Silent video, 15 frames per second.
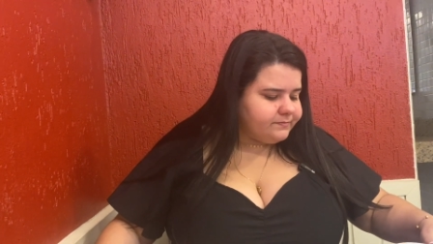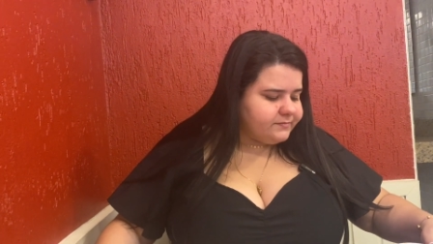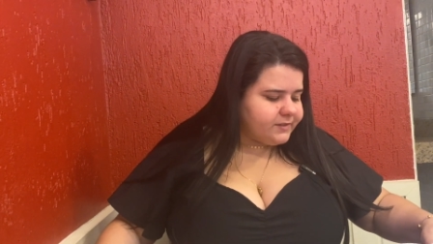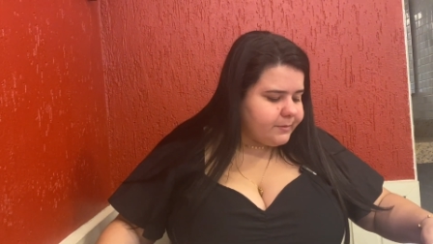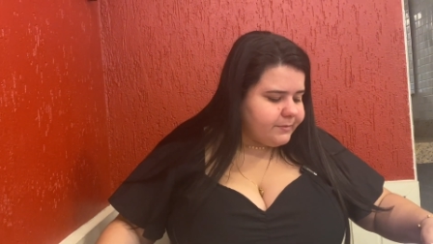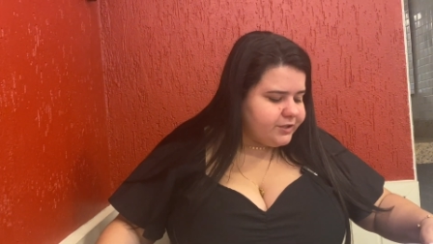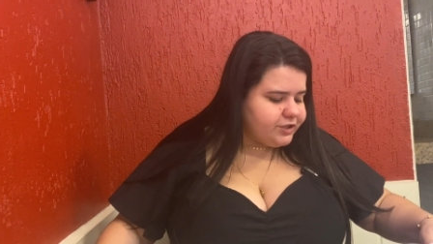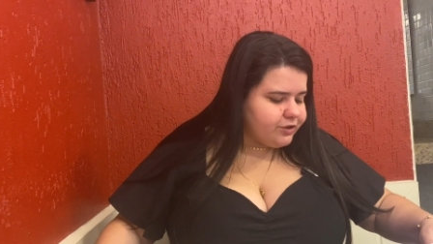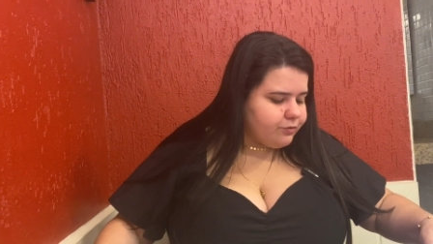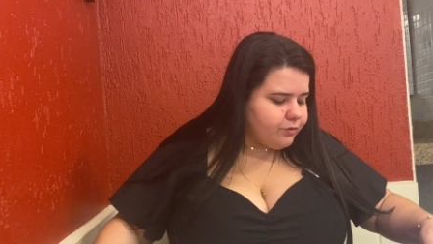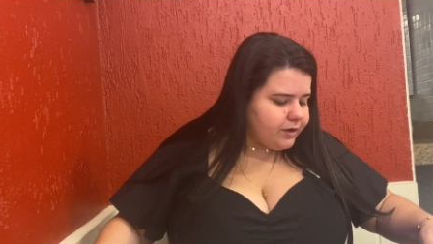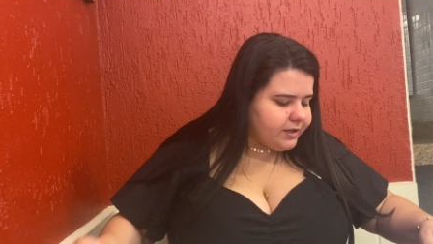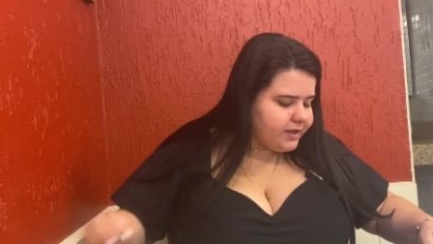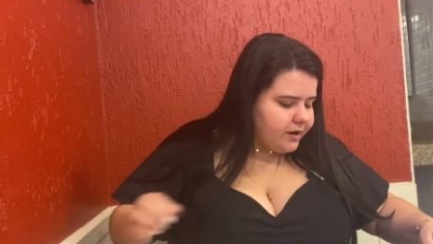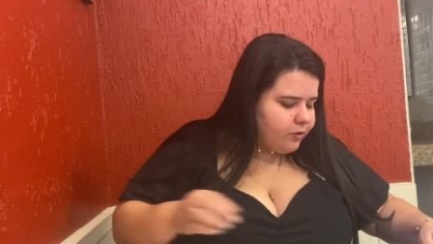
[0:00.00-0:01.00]
também chegou
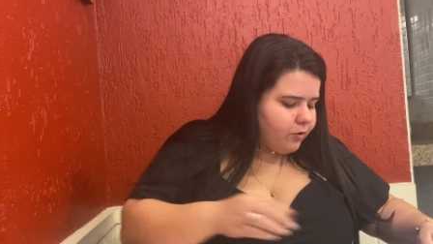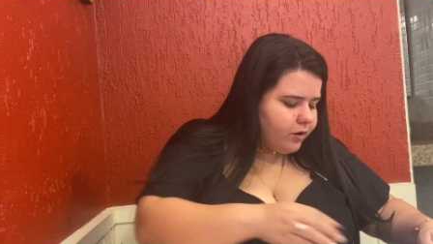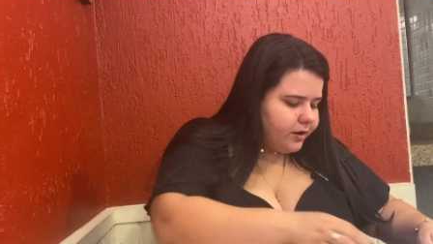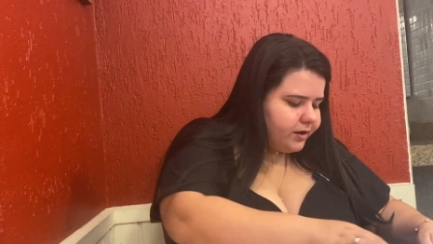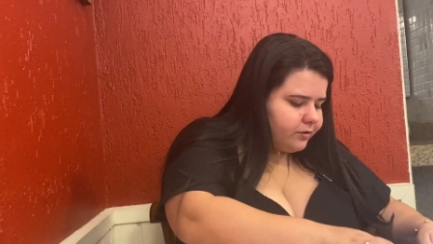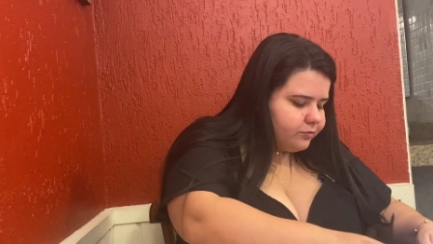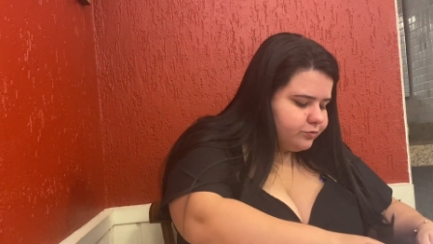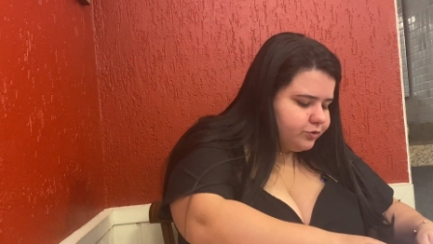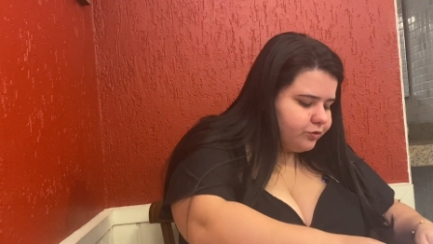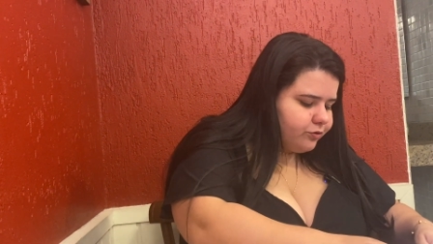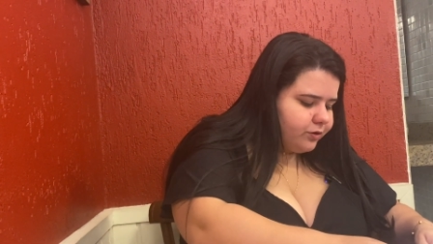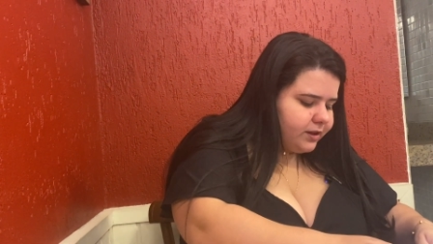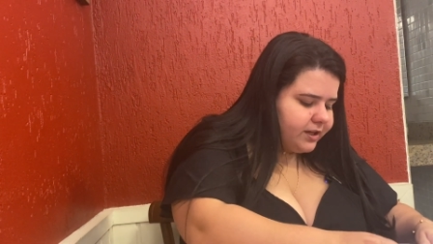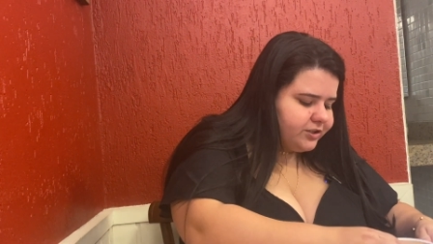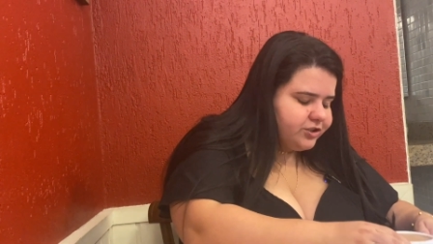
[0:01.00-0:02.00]
aqui agora ó, um
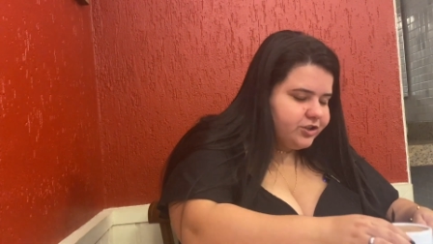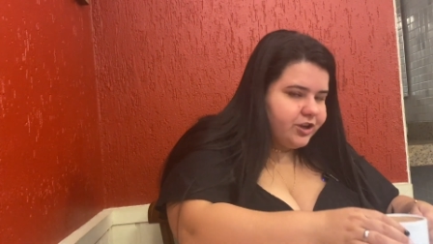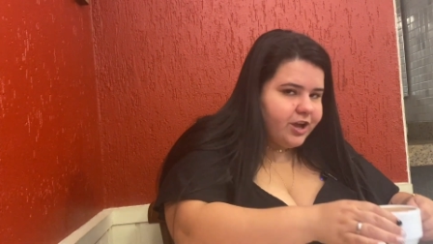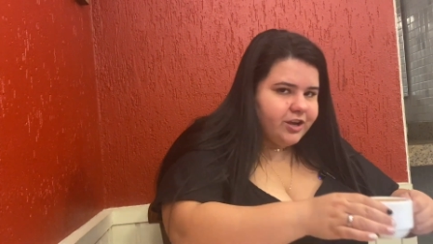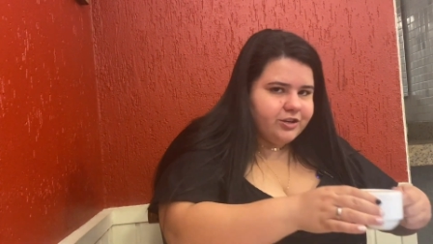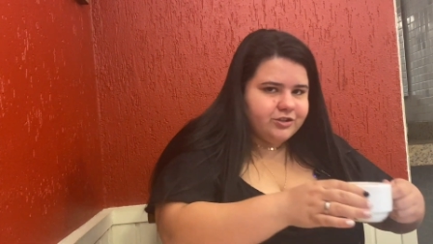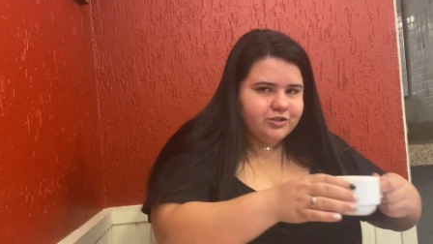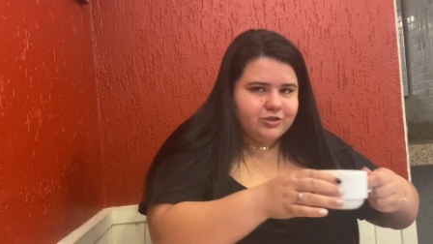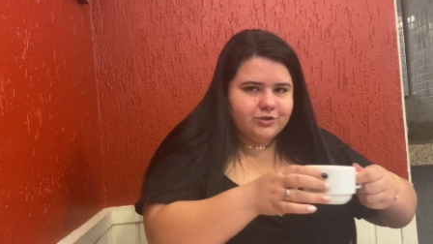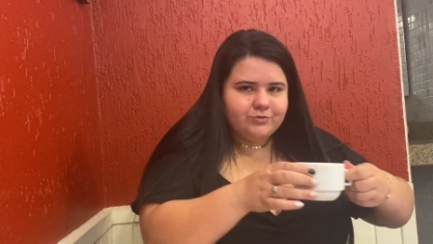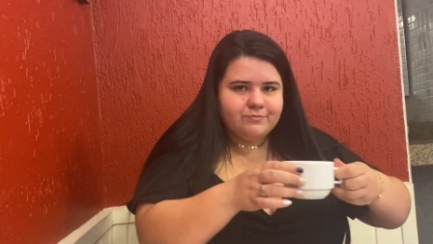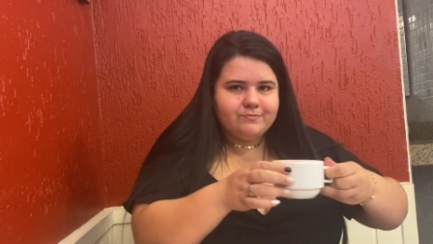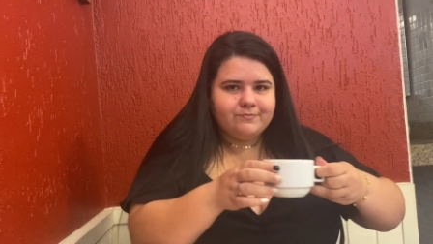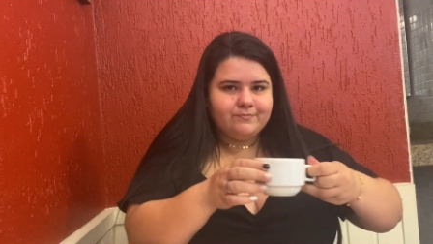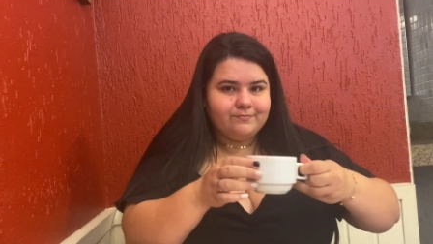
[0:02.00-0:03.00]
chocolate
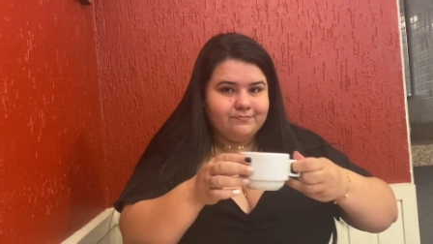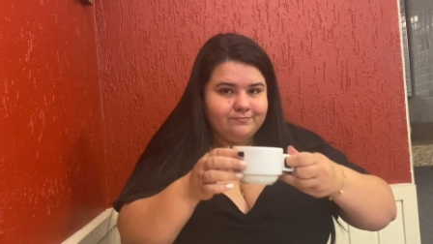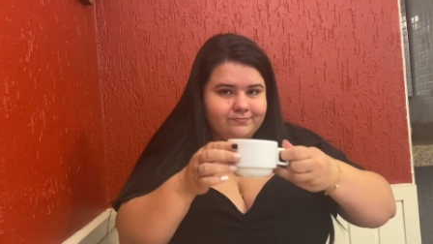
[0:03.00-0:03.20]
quente